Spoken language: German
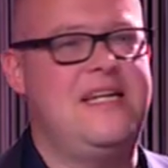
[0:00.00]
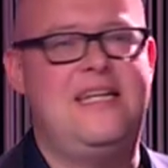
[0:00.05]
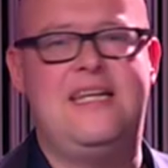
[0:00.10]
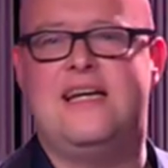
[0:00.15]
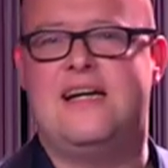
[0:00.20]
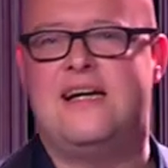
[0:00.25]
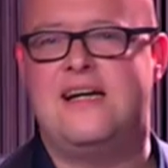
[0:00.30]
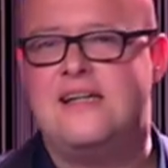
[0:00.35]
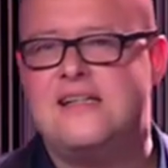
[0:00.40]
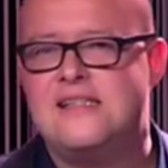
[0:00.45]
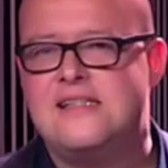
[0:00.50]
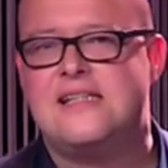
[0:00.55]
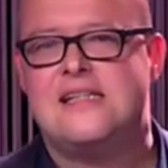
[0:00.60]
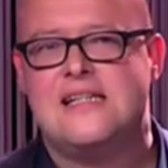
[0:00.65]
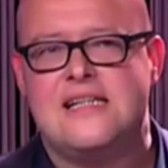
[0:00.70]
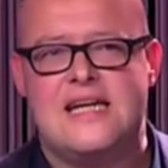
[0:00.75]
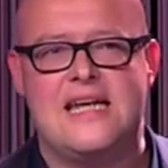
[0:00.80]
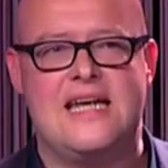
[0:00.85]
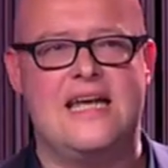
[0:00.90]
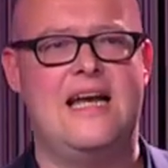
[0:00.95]
wird hier
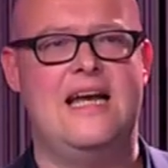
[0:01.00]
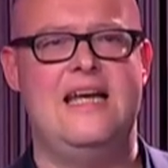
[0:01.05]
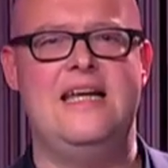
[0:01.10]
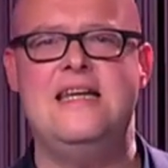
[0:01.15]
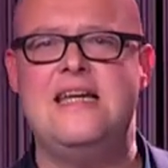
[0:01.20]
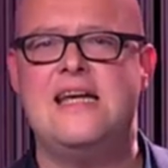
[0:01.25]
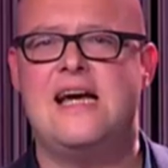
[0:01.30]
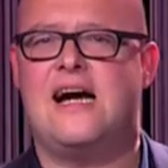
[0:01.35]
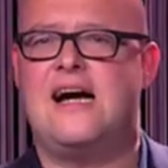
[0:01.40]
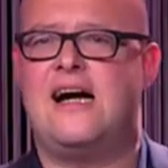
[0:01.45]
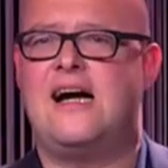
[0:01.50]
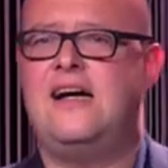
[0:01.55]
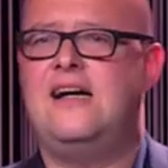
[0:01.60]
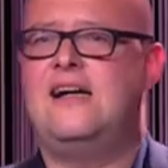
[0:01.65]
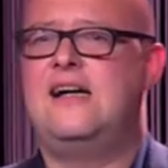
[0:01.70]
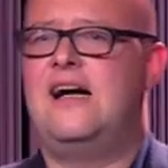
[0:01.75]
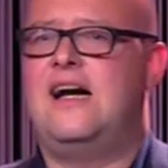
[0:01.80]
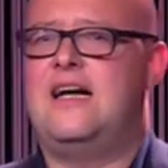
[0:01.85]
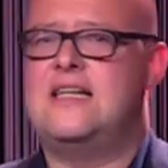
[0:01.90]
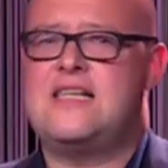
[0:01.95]
eher
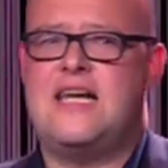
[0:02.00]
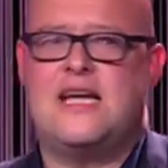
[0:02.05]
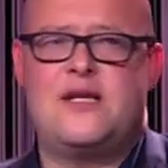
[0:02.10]
linear als